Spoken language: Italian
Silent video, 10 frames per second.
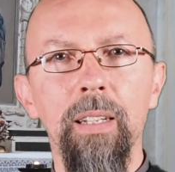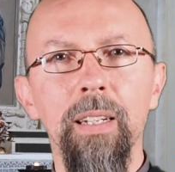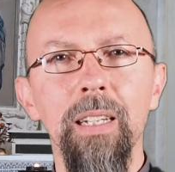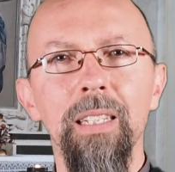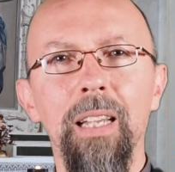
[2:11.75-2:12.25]

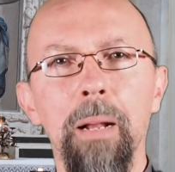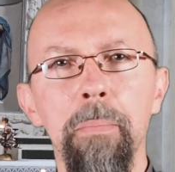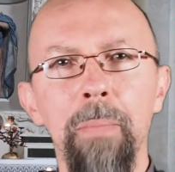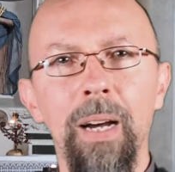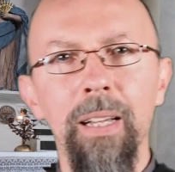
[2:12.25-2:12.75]
che sarà
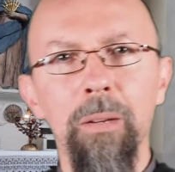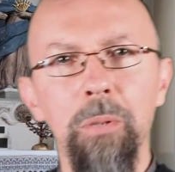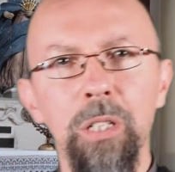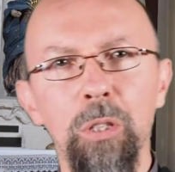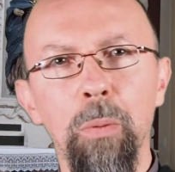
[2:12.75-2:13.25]
mai
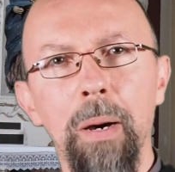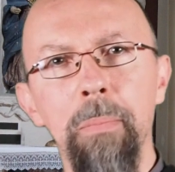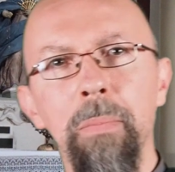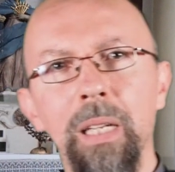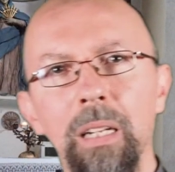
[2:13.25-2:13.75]
questo
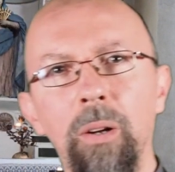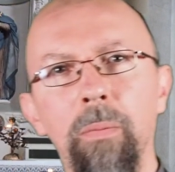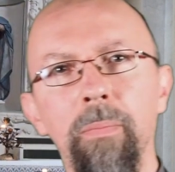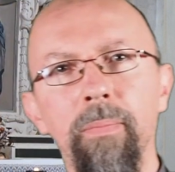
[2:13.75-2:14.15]
bambino?